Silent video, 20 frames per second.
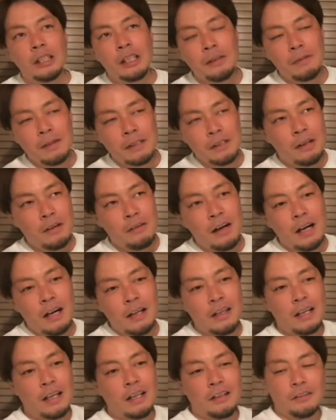行き場所がわ
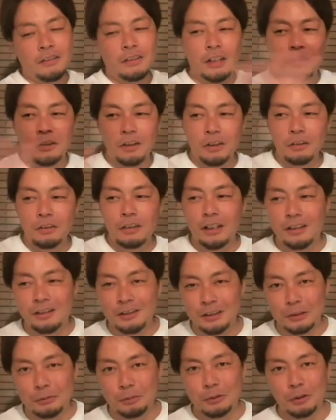かんないって言ってるいろんな
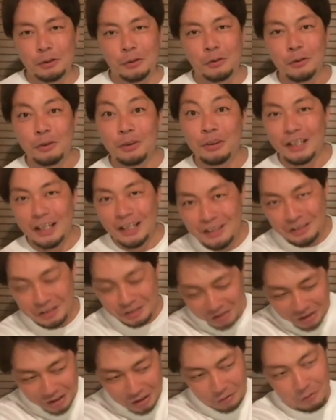グループのところに原
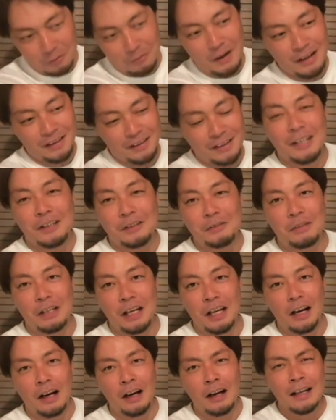付きでこうバーって行くみ
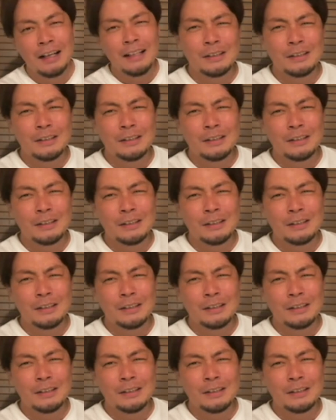たいな。